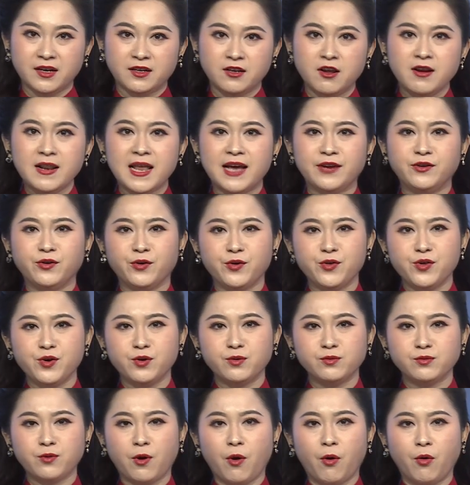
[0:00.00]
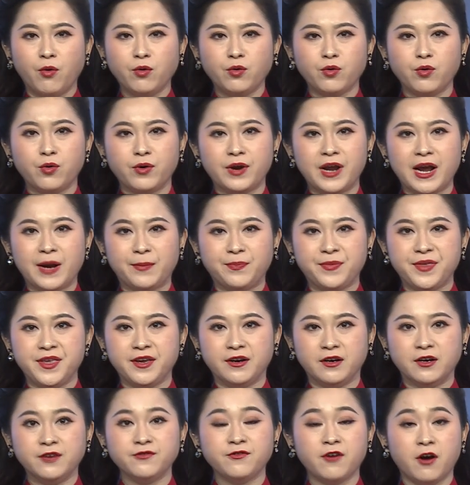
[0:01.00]
Đó là nội dung của cuộc gặp
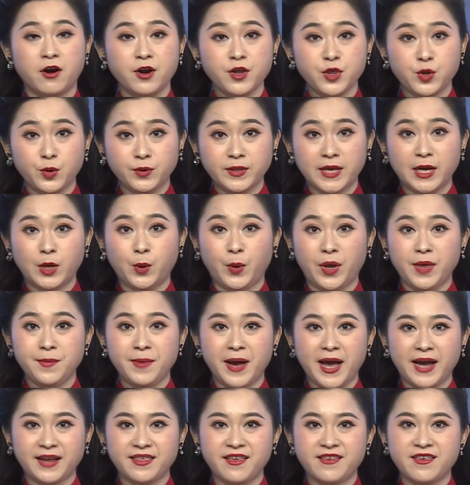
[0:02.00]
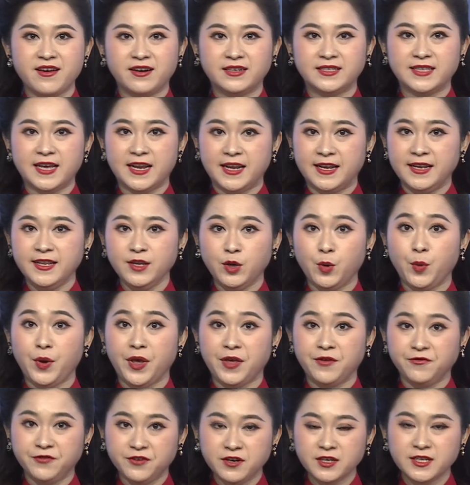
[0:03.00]
giữa Phó Chủ tịch Ủy ban Nhân dân tỉnh
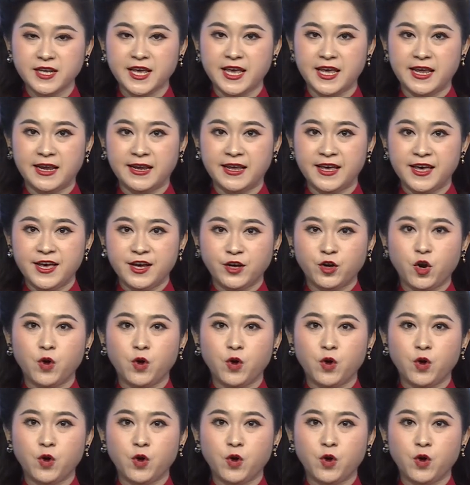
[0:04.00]
Nguyễn Phước Thiện